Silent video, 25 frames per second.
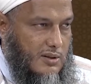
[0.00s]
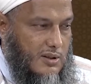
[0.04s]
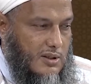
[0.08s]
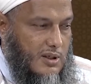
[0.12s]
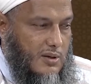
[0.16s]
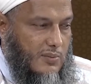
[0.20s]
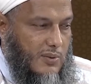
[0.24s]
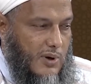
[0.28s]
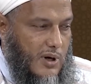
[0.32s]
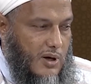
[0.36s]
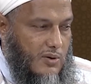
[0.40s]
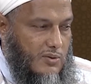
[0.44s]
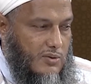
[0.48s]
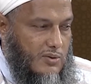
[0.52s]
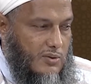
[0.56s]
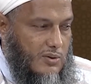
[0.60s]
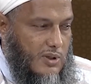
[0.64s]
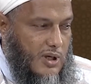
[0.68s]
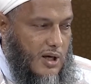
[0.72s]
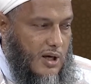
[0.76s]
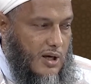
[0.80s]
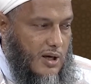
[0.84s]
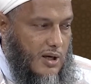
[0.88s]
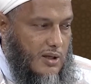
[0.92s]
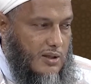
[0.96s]
سبق
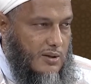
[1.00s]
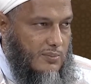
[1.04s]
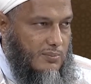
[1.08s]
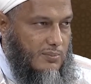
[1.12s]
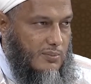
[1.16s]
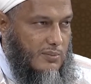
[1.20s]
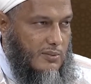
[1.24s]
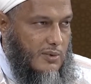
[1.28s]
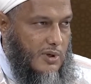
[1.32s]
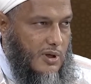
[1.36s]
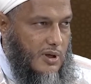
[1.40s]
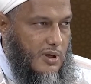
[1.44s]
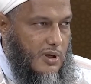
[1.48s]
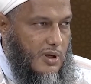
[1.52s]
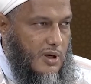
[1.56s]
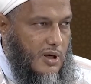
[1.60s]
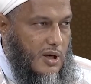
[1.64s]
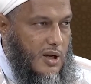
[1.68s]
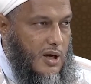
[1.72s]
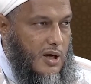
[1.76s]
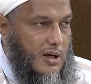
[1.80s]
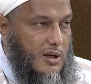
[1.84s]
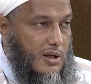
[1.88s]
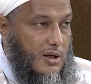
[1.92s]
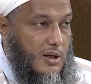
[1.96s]
وجودها عدم
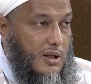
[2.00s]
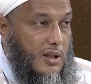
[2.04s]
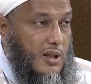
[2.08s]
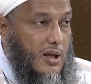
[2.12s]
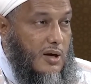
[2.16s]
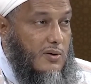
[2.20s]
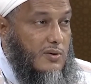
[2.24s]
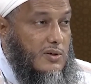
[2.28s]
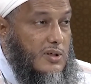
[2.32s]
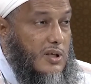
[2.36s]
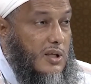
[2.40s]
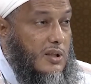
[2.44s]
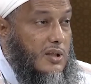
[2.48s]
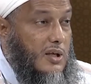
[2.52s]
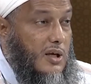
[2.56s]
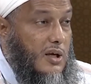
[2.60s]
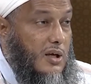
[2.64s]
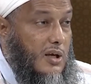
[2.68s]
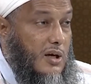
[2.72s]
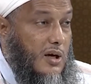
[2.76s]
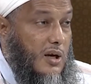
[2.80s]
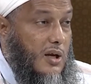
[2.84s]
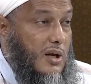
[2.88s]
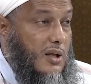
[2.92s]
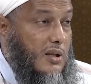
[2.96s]
لكن إذا وصلت إلى
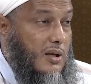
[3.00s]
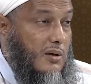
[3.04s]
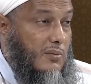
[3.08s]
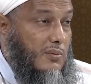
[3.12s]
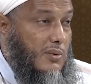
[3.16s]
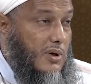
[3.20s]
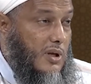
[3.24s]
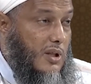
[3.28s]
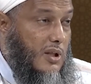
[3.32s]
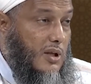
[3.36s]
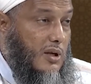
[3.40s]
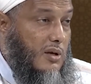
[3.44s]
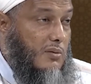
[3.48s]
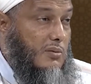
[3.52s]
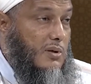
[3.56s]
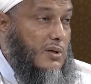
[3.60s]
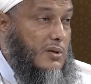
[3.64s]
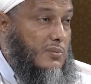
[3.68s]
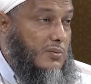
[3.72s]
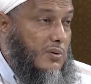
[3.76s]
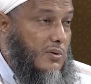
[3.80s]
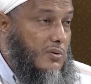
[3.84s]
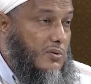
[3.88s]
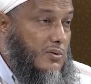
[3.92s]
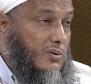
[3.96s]
القديم الذي لم
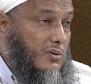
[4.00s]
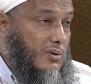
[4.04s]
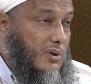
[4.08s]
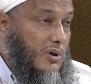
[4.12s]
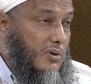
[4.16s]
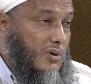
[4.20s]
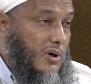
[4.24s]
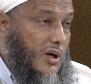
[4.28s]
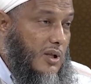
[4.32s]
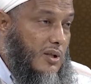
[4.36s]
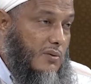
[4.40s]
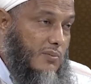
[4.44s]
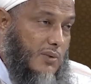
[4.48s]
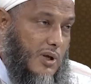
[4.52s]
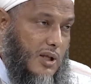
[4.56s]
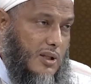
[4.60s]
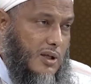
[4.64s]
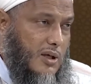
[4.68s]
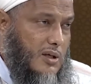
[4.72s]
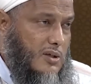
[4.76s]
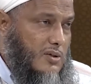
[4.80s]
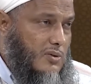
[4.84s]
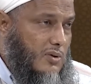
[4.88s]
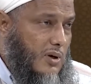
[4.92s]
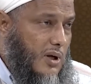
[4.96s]
يسبق وجوده عدم لا
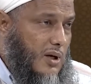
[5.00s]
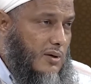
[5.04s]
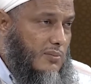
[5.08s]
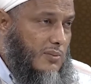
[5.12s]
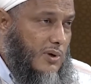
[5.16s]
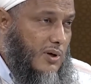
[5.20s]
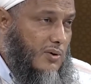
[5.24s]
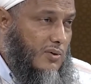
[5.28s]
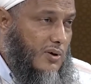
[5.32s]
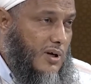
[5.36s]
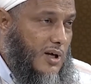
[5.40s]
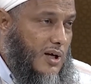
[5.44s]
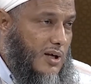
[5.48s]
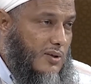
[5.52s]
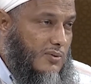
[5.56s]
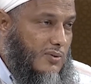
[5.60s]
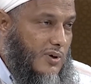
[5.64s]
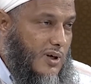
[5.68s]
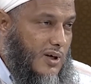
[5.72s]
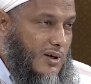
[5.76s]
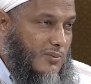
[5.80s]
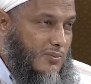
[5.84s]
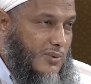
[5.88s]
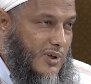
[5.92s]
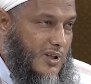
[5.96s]
تقصه على المخلوقات
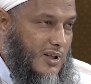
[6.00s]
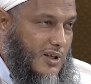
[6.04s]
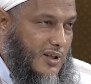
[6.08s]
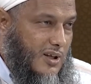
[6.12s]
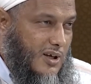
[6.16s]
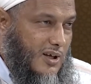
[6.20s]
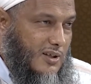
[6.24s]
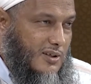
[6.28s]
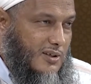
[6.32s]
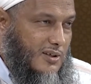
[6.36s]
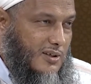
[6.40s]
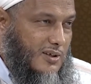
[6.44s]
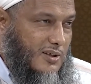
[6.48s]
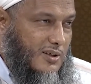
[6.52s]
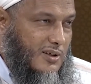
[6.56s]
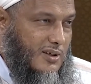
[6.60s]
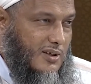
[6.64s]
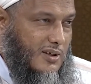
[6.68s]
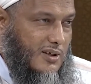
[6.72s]
وعلى المحدثات صحيح